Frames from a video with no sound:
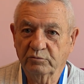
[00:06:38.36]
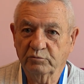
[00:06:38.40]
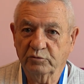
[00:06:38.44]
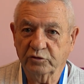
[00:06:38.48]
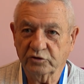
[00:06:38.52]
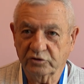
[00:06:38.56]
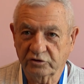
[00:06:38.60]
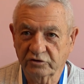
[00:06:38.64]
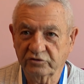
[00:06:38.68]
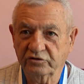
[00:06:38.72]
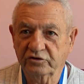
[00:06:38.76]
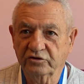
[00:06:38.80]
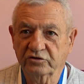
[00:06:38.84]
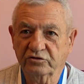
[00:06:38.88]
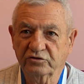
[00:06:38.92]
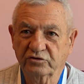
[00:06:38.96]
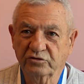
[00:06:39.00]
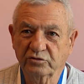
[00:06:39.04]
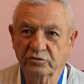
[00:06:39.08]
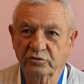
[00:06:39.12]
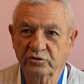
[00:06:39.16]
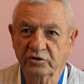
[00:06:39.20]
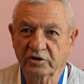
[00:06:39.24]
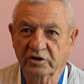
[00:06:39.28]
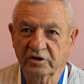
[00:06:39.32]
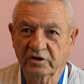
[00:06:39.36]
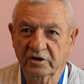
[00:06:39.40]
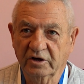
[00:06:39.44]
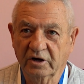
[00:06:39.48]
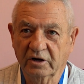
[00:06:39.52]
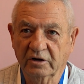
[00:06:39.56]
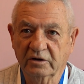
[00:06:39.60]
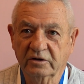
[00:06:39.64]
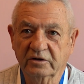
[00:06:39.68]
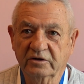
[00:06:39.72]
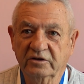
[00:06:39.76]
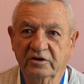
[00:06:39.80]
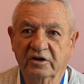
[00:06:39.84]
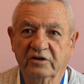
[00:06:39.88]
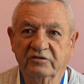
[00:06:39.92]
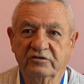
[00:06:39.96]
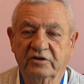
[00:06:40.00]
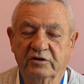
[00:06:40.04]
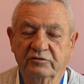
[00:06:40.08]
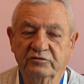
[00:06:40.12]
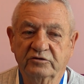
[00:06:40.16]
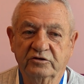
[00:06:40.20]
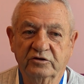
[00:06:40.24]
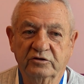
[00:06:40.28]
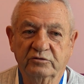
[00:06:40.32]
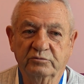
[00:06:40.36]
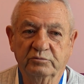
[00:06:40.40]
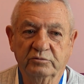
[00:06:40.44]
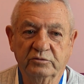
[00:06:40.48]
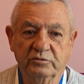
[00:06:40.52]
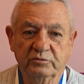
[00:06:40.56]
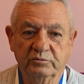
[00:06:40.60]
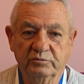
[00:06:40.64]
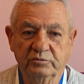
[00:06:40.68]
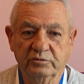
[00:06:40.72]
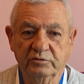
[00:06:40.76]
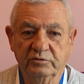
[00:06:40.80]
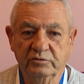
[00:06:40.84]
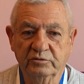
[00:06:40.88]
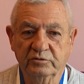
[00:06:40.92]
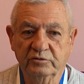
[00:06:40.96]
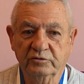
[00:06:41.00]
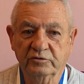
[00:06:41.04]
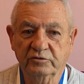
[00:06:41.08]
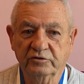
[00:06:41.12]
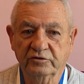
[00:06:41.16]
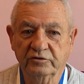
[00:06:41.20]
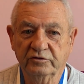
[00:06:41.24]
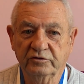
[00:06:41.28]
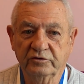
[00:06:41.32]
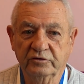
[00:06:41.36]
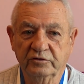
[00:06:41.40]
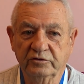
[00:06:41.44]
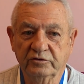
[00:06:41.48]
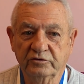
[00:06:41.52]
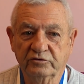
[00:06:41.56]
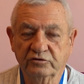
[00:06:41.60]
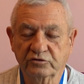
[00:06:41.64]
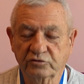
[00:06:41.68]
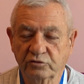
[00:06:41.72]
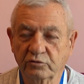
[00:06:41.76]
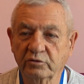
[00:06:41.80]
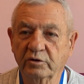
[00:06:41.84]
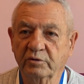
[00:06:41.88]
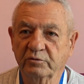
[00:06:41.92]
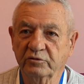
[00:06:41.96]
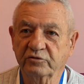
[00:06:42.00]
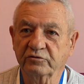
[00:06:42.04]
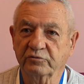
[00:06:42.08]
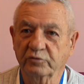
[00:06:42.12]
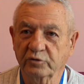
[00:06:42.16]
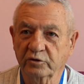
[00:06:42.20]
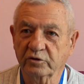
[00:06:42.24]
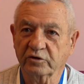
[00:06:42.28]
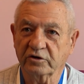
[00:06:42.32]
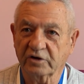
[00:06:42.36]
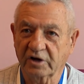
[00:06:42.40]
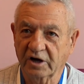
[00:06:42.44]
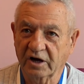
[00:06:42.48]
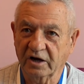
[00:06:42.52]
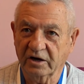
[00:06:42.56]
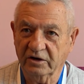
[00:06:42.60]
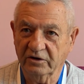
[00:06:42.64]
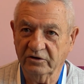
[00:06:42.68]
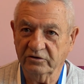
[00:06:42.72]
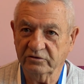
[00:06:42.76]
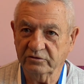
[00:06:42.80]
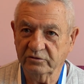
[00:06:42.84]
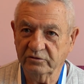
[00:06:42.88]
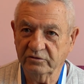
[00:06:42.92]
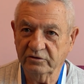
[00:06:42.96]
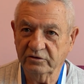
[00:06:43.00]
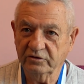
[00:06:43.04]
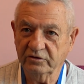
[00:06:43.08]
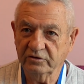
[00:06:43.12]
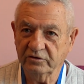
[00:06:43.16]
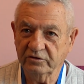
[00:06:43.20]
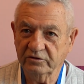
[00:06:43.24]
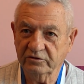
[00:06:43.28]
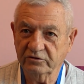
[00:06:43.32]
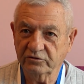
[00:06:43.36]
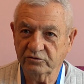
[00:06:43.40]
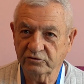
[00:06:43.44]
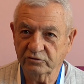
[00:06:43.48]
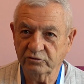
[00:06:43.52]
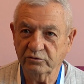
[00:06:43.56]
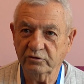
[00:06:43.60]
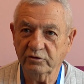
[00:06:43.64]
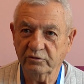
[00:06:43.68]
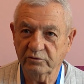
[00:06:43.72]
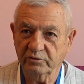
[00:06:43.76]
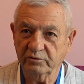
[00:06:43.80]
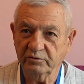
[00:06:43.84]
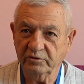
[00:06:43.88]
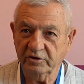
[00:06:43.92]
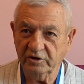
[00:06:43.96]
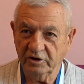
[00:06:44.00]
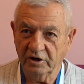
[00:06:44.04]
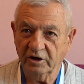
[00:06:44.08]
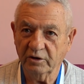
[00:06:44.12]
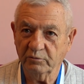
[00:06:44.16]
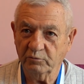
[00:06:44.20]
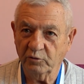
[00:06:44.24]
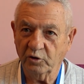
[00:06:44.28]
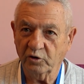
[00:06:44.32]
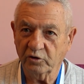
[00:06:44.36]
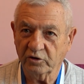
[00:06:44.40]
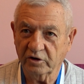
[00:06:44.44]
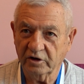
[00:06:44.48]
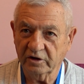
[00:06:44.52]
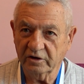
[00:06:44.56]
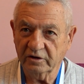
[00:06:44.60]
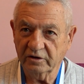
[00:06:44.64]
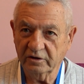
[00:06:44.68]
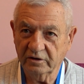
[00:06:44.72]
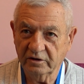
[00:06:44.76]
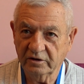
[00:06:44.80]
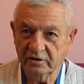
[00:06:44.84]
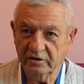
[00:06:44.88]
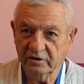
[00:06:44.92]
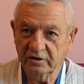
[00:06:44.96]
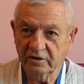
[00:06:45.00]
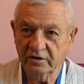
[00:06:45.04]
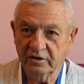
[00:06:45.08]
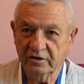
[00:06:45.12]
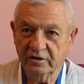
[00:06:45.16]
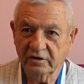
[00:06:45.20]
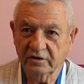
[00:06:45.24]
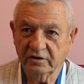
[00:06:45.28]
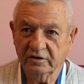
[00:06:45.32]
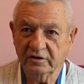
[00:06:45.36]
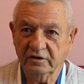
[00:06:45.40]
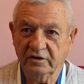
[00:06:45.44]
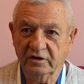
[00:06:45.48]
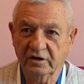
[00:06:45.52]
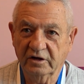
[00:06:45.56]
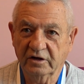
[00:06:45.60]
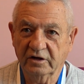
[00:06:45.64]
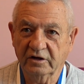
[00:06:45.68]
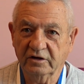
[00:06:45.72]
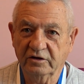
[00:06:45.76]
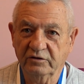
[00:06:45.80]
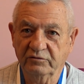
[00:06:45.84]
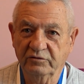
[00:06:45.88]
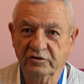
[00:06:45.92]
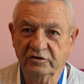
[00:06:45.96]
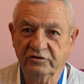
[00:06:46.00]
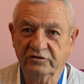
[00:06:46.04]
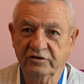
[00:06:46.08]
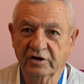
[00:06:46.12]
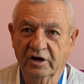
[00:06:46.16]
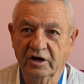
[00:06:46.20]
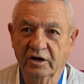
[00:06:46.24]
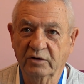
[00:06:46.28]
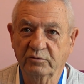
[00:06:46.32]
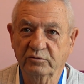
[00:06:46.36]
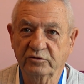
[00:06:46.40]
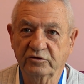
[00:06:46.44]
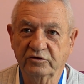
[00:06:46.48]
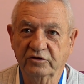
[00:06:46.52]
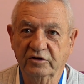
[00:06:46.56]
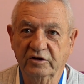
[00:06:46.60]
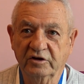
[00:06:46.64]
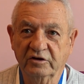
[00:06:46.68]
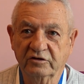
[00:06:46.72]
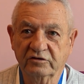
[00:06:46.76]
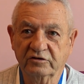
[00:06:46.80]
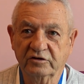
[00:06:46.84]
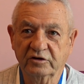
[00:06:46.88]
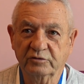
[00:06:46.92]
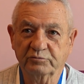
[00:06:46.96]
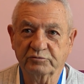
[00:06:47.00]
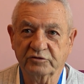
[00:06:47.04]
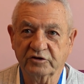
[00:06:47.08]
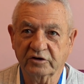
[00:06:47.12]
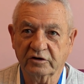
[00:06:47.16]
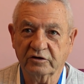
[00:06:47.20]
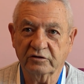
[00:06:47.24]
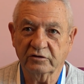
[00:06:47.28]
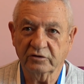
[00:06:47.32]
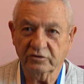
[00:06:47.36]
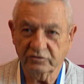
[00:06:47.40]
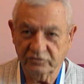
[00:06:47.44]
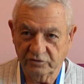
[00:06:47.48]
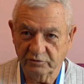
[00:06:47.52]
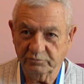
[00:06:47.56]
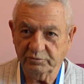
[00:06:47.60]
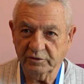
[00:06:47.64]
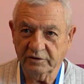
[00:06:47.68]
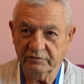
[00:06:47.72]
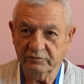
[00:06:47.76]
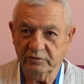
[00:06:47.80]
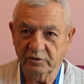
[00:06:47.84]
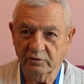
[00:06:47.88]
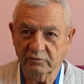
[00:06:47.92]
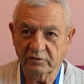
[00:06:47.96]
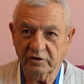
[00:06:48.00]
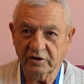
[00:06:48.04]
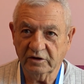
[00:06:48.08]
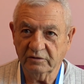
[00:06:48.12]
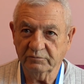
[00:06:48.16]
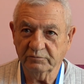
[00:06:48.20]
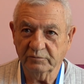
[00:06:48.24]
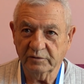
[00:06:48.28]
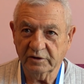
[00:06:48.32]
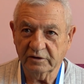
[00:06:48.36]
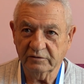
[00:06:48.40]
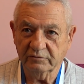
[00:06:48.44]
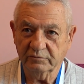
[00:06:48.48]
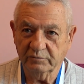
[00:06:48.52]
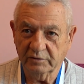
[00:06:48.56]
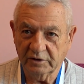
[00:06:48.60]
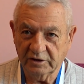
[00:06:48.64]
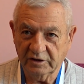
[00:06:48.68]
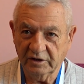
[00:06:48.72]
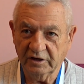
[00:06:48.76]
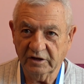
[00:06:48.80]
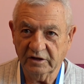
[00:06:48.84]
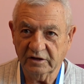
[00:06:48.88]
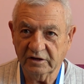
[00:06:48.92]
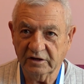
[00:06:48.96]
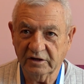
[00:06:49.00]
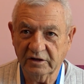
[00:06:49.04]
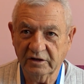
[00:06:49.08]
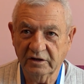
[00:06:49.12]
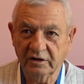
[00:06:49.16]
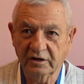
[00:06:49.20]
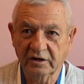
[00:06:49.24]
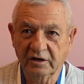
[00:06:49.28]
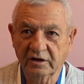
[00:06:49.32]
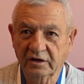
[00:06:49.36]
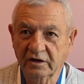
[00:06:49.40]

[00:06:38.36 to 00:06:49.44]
Bo co się czuje. Ja, ja zawsze y, czułem swój organizm. Czułem, ile mogę. Nie? I wiedziałem, że jeśli przekroczę pewną barierę,